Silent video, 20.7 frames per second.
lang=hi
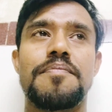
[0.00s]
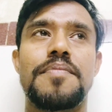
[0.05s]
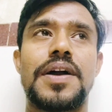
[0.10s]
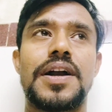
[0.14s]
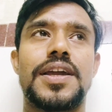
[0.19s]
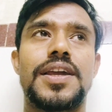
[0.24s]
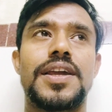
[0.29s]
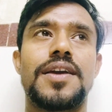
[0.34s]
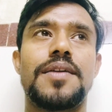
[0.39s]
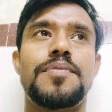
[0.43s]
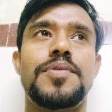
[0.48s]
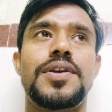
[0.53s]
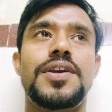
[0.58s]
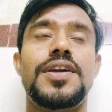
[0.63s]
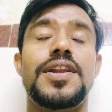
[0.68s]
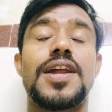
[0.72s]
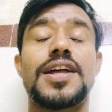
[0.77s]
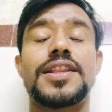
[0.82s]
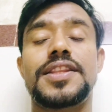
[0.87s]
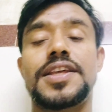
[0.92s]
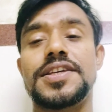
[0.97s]
बाकी
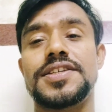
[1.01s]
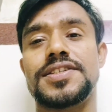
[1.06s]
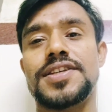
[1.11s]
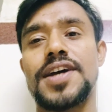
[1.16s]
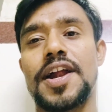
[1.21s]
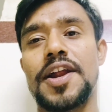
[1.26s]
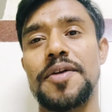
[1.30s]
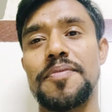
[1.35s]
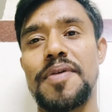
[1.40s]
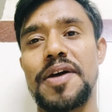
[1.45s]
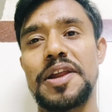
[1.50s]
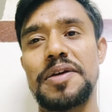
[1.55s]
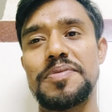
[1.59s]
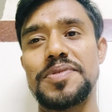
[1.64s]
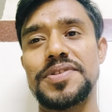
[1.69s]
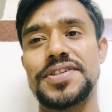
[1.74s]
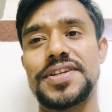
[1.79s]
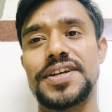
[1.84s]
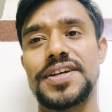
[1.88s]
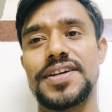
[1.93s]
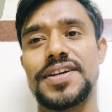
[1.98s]
अभी रात के साढ़े बारह
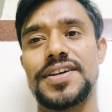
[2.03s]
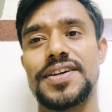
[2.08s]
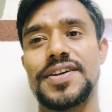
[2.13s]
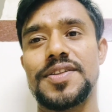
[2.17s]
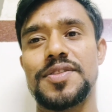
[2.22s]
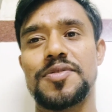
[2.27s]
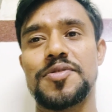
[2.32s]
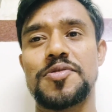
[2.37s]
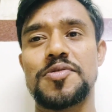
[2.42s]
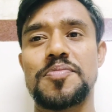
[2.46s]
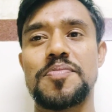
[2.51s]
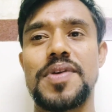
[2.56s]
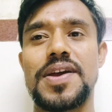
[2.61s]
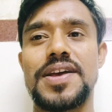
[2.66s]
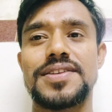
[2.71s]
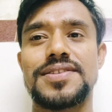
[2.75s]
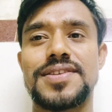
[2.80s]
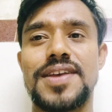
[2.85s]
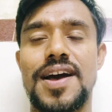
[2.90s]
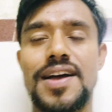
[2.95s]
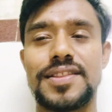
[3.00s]
बज रहे हैं तो
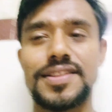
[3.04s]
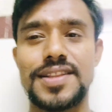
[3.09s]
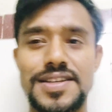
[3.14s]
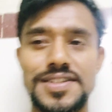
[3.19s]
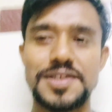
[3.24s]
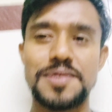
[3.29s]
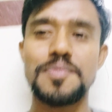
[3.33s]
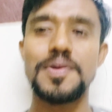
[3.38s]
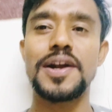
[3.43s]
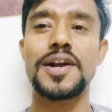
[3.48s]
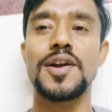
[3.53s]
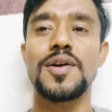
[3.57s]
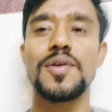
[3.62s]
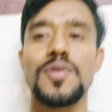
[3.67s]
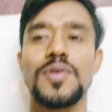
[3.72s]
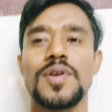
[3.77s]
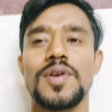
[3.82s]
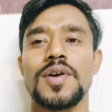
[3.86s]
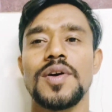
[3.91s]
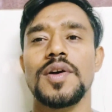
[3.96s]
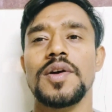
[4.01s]
मैं शांत ऐसे ही बैठा
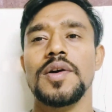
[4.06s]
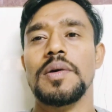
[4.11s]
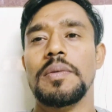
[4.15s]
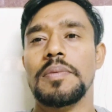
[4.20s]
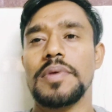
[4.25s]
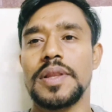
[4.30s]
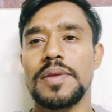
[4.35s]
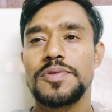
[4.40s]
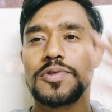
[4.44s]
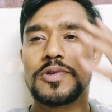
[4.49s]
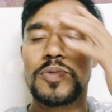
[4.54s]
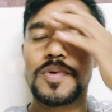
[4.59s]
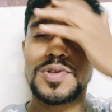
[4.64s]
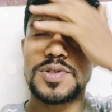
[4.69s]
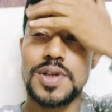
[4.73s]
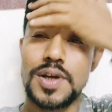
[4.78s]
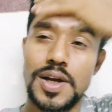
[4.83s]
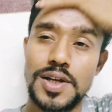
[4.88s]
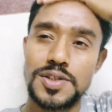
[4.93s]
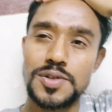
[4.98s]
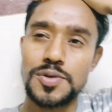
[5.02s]
हूँ मतलब सुबह
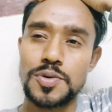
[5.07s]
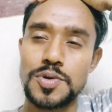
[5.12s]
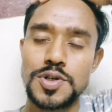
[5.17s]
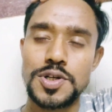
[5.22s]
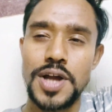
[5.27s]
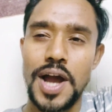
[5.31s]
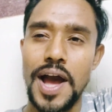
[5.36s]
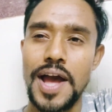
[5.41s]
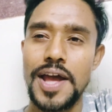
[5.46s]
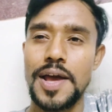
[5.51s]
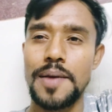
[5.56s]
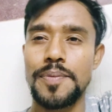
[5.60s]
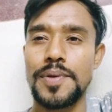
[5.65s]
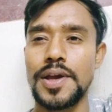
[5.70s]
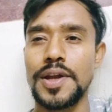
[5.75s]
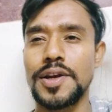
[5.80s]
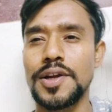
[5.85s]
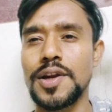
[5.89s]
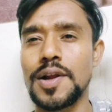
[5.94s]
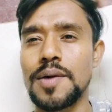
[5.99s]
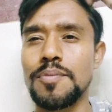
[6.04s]
से गाइज कुछ खाया
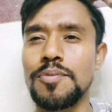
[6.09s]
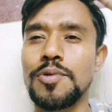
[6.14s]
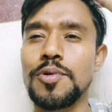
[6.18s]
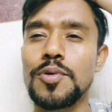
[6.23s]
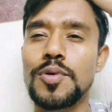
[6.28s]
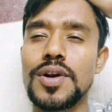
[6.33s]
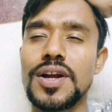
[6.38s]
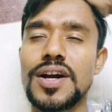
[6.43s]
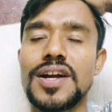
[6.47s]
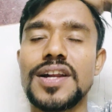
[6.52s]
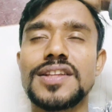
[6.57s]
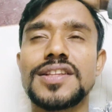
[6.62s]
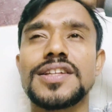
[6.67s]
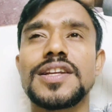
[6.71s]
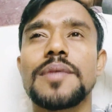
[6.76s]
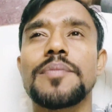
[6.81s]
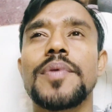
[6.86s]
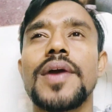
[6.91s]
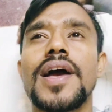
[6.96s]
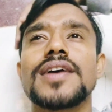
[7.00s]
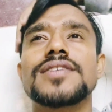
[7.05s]
पिया नहीं ना भूख लग रही थी
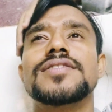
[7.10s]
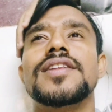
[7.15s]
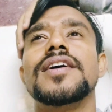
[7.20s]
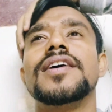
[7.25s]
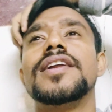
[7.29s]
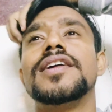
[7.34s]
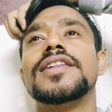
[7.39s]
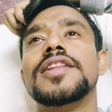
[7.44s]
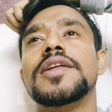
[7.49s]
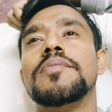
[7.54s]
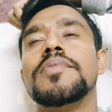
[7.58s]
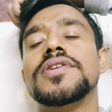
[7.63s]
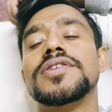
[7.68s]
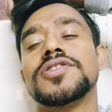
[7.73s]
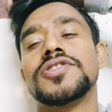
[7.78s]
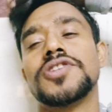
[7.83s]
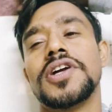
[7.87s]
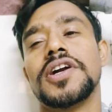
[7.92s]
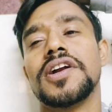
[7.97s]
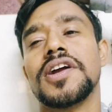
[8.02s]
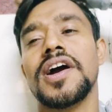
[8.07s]
ना प्यास लग रही थी
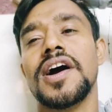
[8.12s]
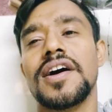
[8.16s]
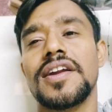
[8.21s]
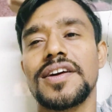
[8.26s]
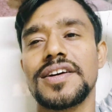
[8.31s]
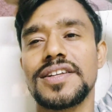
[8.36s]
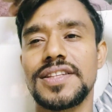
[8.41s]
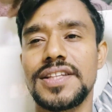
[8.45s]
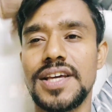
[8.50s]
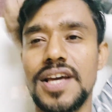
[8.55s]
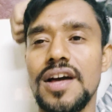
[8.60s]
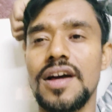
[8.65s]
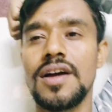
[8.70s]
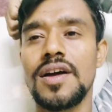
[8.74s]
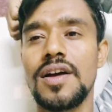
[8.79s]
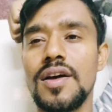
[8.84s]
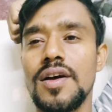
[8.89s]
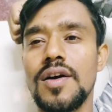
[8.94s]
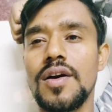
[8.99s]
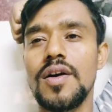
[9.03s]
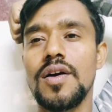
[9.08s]
बस छट का अर्घ दिया
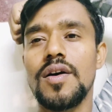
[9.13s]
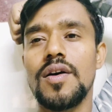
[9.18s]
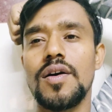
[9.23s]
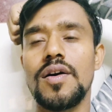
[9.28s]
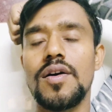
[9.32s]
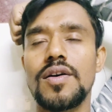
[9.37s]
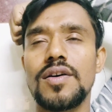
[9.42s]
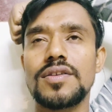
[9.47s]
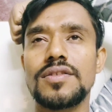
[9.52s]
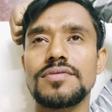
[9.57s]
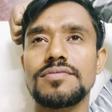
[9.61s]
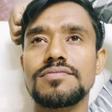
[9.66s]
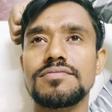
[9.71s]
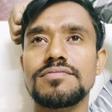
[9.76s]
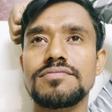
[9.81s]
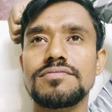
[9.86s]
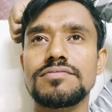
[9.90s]
और